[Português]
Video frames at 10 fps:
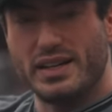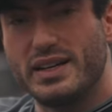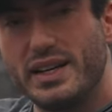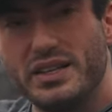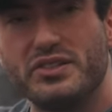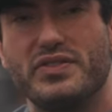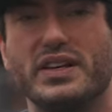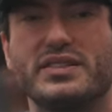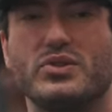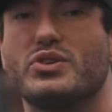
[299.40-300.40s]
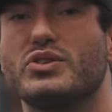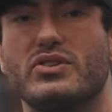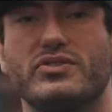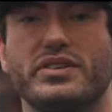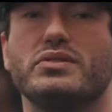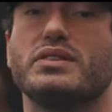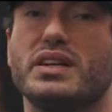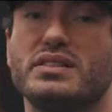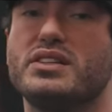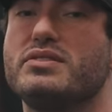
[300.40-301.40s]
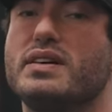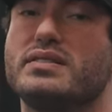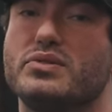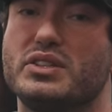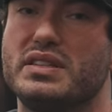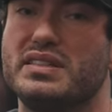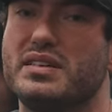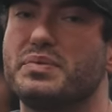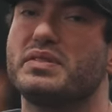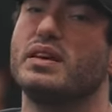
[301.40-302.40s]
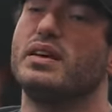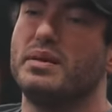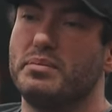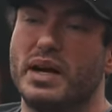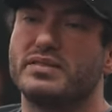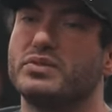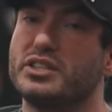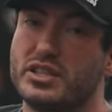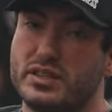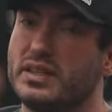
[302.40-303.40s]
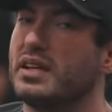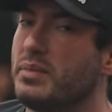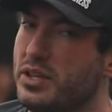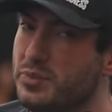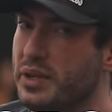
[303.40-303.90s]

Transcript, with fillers: grande flexão de cotovelo, grande ativação de tríceps, mas não deixa de ter trabalho de